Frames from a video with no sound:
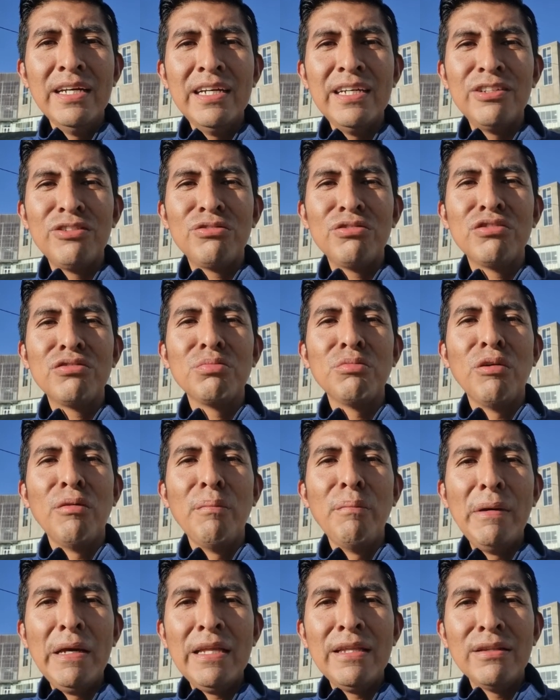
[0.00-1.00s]
en tus
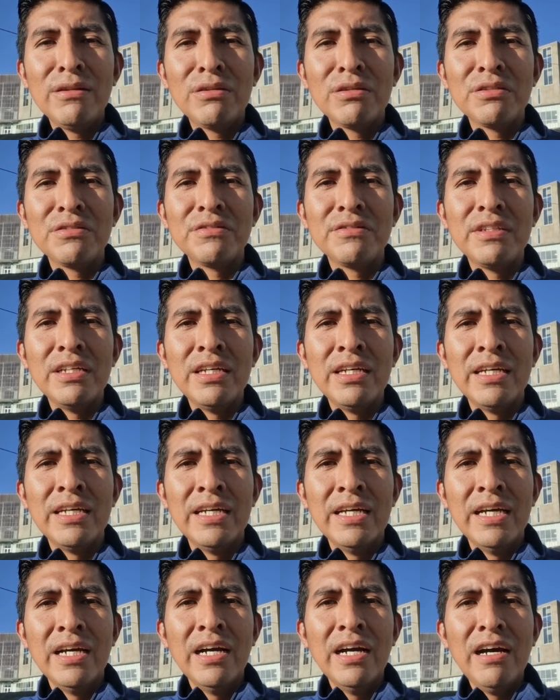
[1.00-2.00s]
momentos de
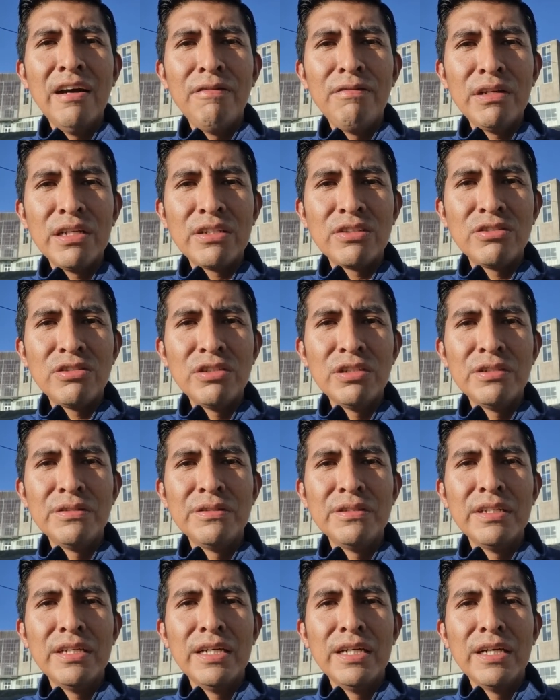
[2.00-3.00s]

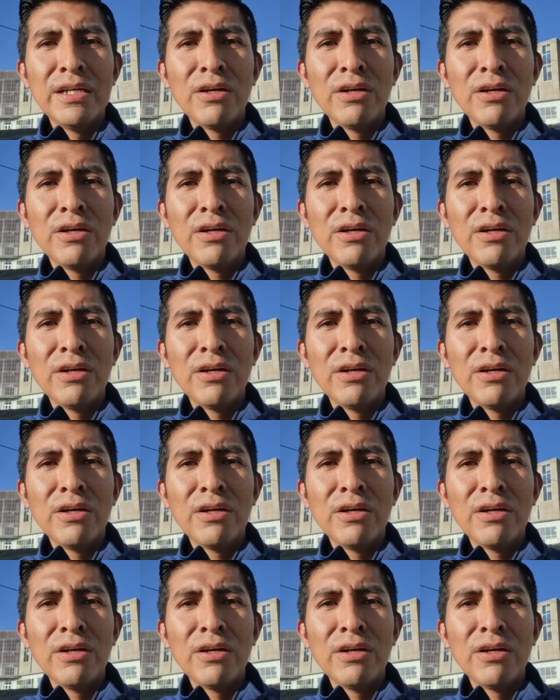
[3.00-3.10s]
aflicción,